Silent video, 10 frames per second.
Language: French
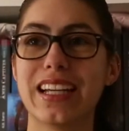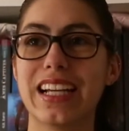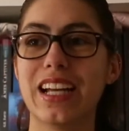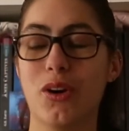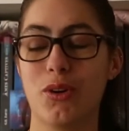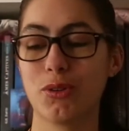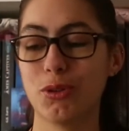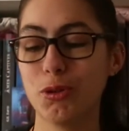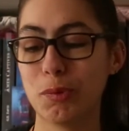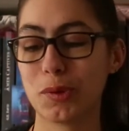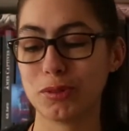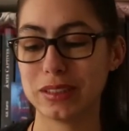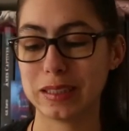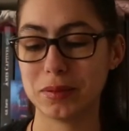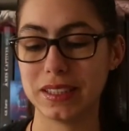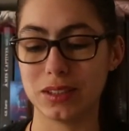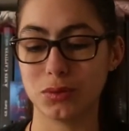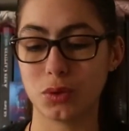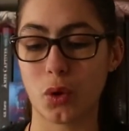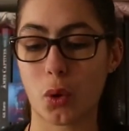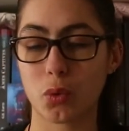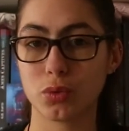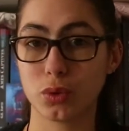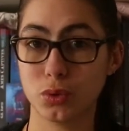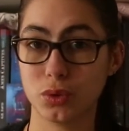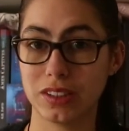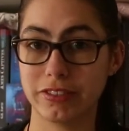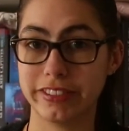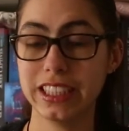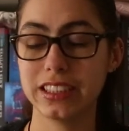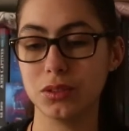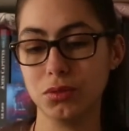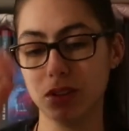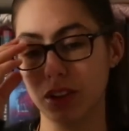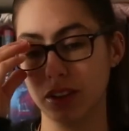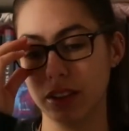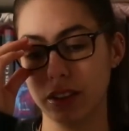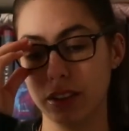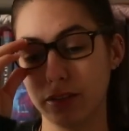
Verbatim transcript: alors en gros pour vous expliquer, donc on rencontre donc Vic, donc euh,